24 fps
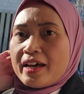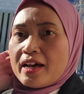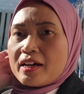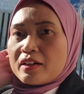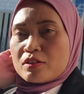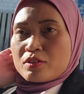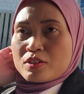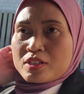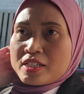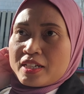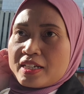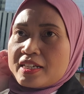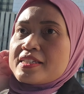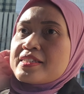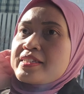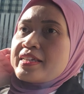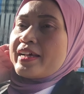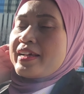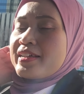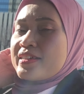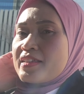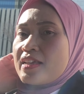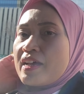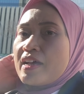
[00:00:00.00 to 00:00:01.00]
aku
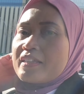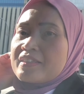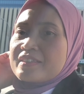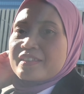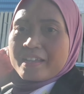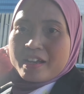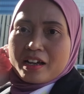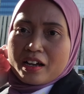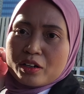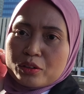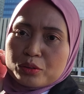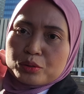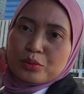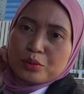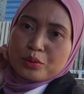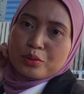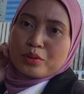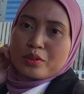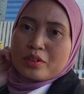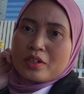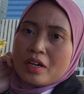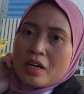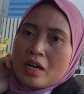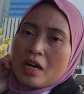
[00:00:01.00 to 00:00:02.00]
selesai saatnya
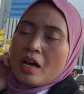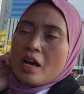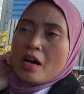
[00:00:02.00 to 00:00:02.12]
untuk